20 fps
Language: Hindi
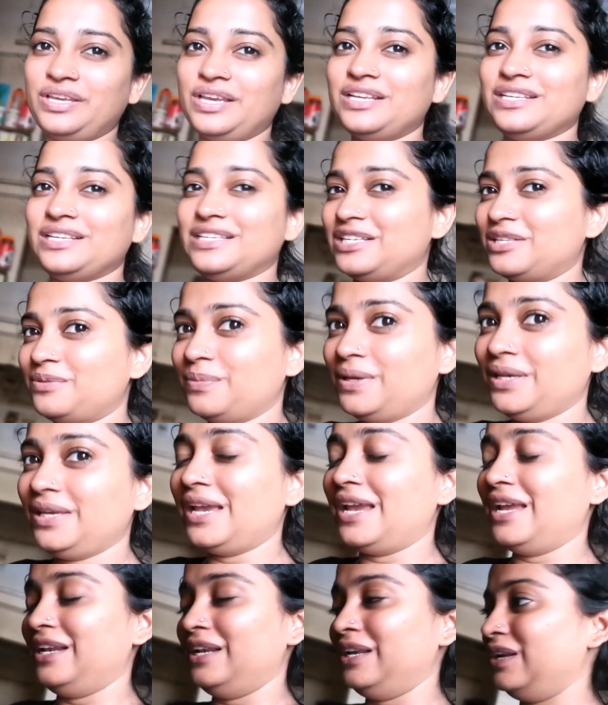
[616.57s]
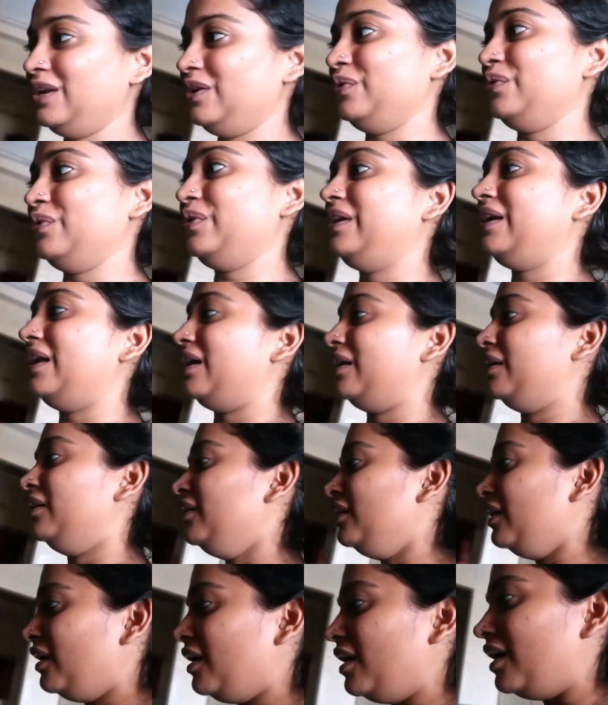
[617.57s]
किया जिसमें ये इंक्लूड था
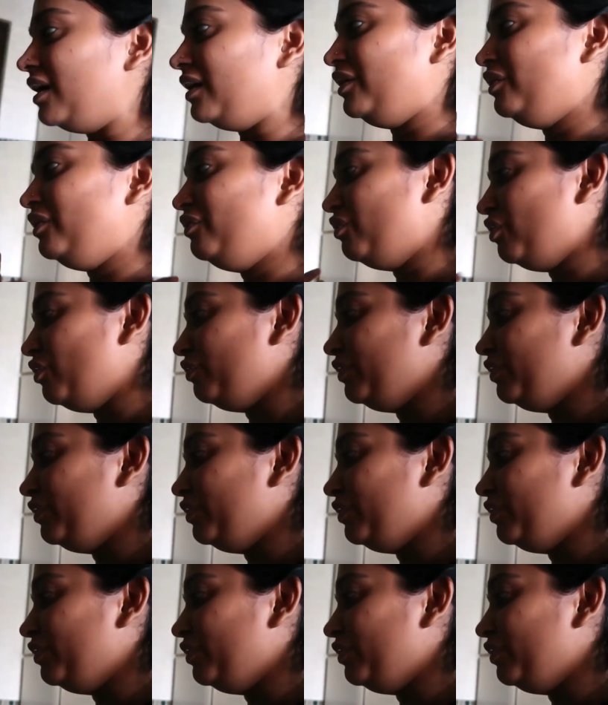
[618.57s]
अगर वो